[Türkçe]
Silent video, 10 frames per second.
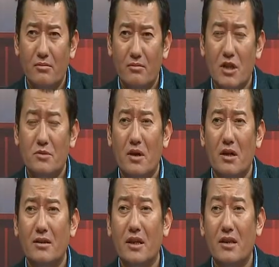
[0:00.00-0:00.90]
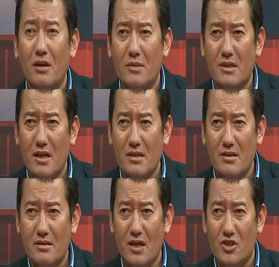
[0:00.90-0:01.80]
başbakanı tanıyan bir
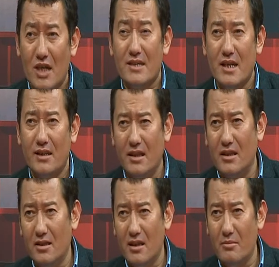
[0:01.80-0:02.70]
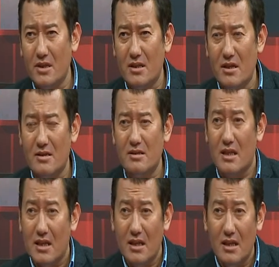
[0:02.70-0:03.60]
insansınız. Yani şahsen de iyi tanıyan bir insansınız.
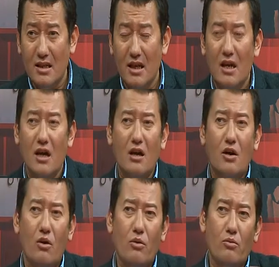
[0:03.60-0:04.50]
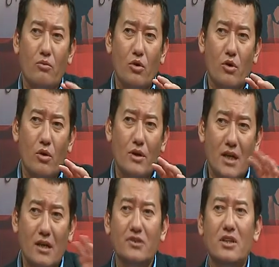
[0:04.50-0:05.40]
İki,
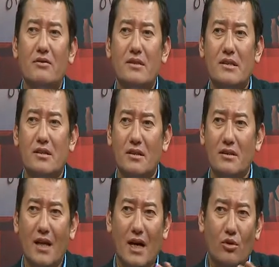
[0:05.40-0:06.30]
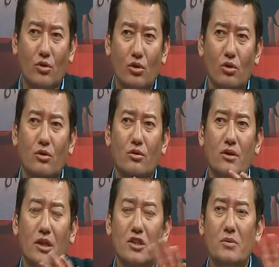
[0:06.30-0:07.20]
yakın çevresini yani onu
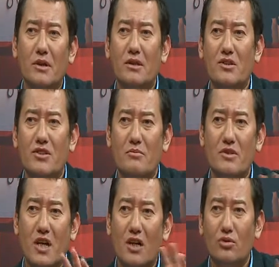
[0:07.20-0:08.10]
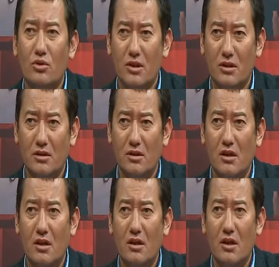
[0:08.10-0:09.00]
danışmanı diyeceğimiz kadroları.
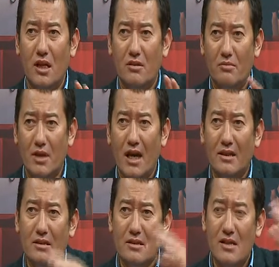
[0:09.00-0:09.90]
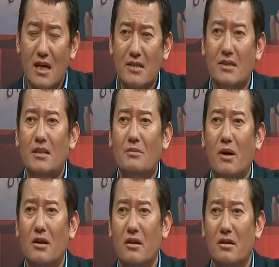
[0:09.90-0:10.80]
Yani geldiğiniz siyaset
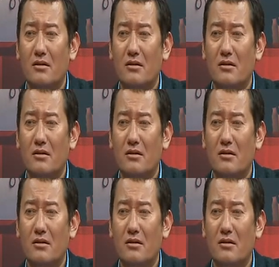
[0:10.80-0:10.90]
itibarıyla